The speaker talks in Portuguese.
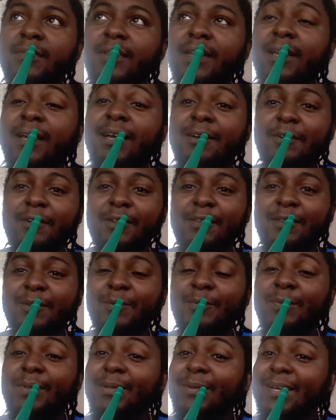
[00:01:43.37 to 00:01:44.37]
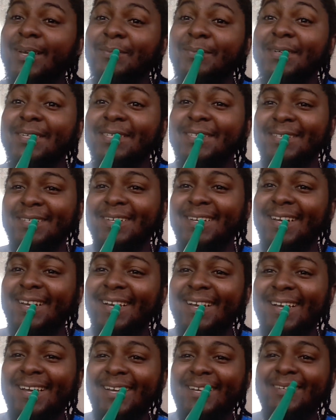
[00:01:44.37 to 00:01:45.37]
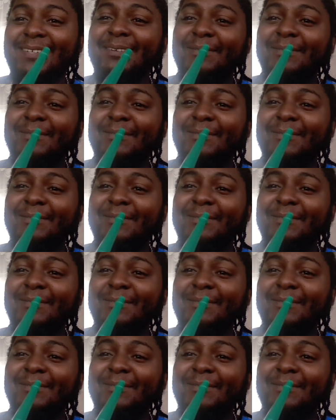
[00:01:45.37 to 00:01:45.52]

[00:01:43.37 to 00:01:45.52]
Ah, agora tá com mini camanja. Ah,